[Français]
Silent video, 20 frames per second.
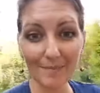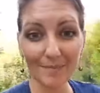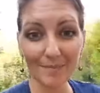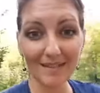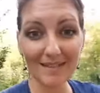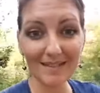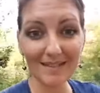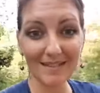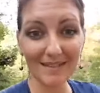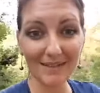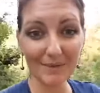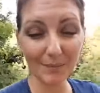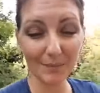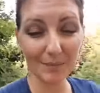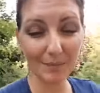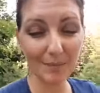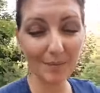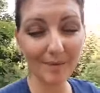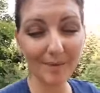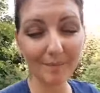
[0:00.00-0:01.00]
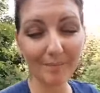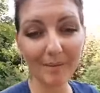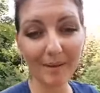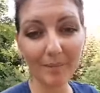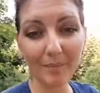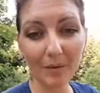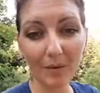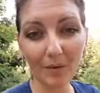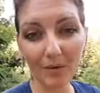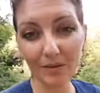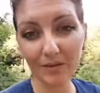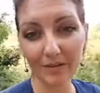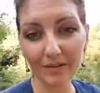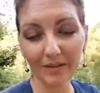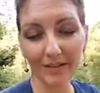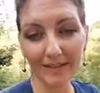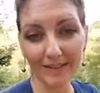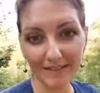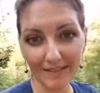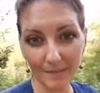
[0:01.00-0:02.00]
Mais si on ne peut même pas prendre
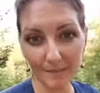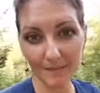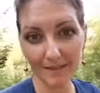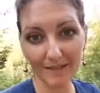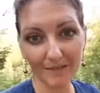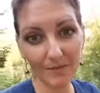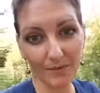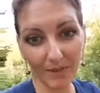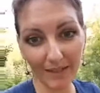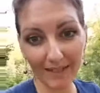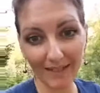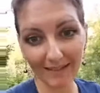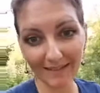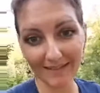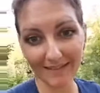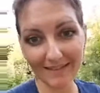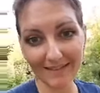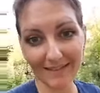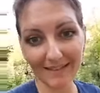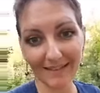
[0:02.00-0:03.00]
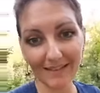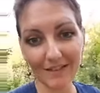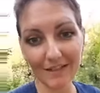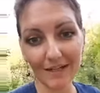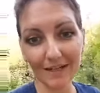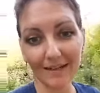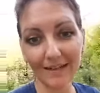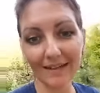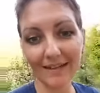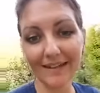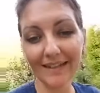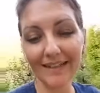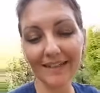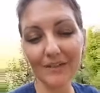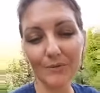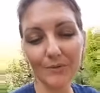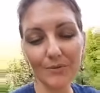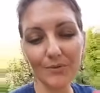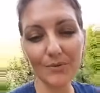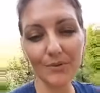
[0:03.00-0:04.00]
l'espace de regarder ce qui est déjà là
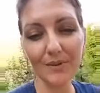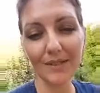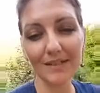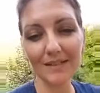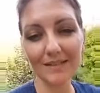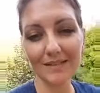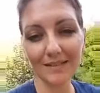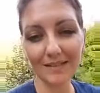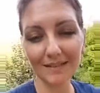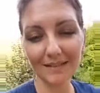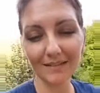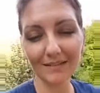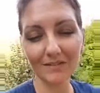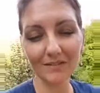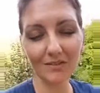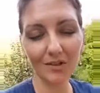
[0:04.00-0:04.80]
et de se laisser